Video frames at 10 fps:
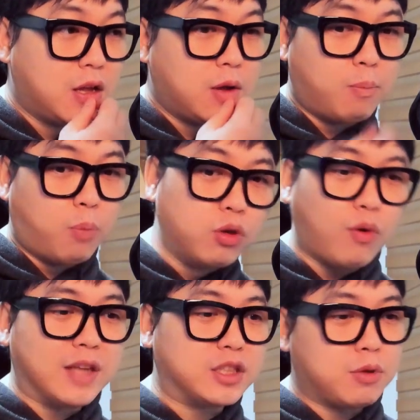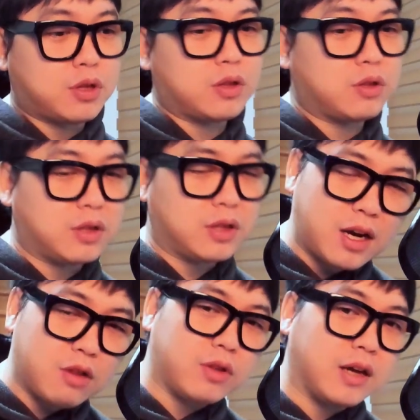보는 관점에서
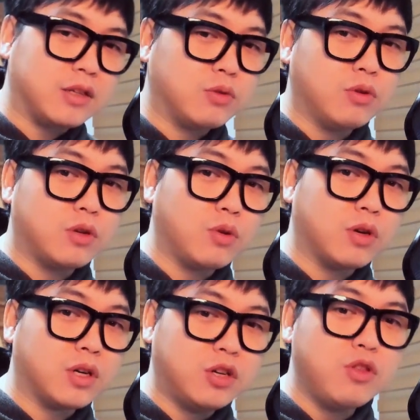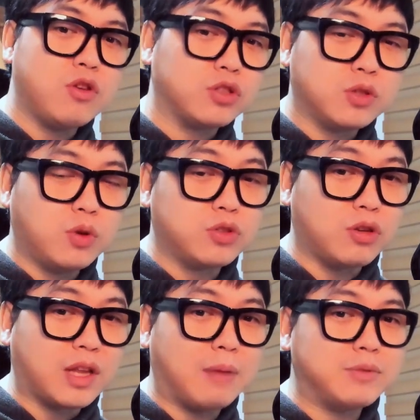따라서 다르고 그리고 그건 역시도
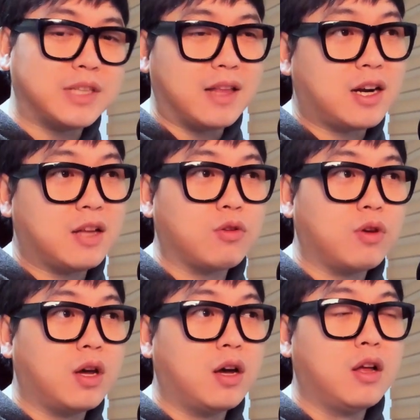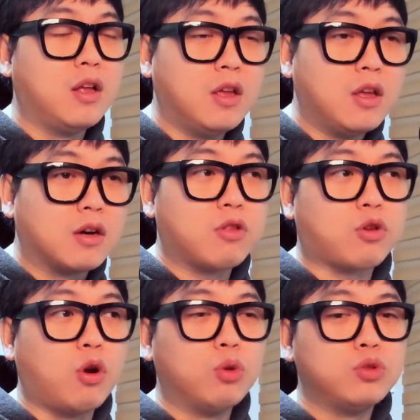절대값이 아니라는 거야. 그래서
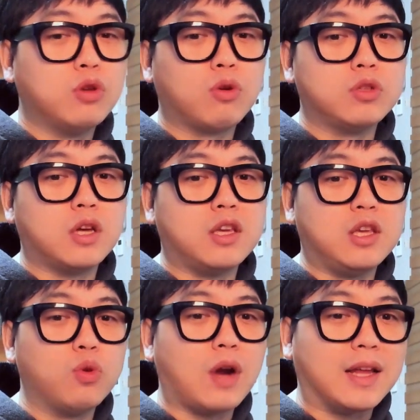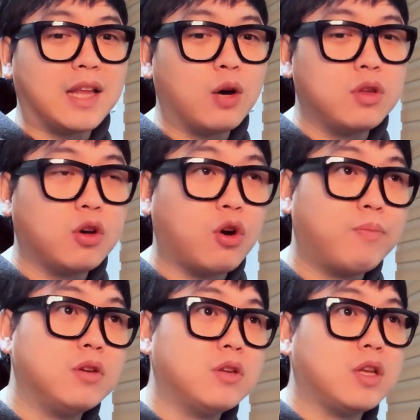결론적으로 이제 이혼을 안 하고 있는
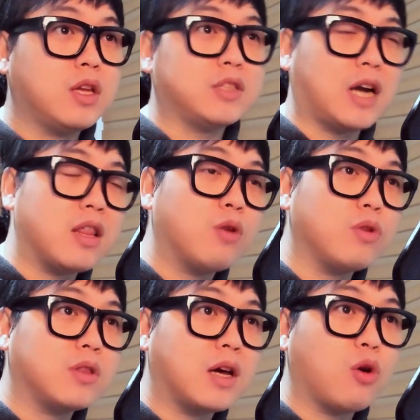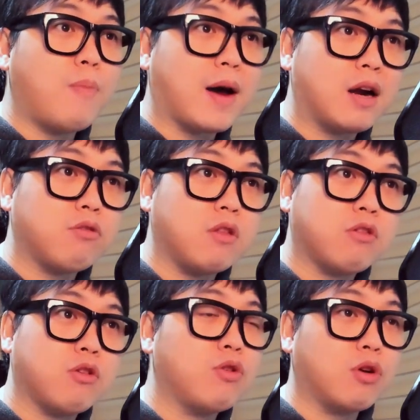커플들이 잘 살고 있다라고 말할 수
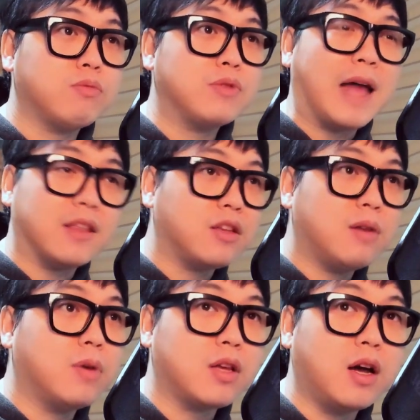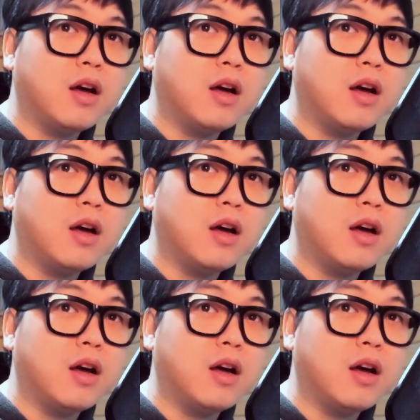있어요, 여러분? 아니란 말이야.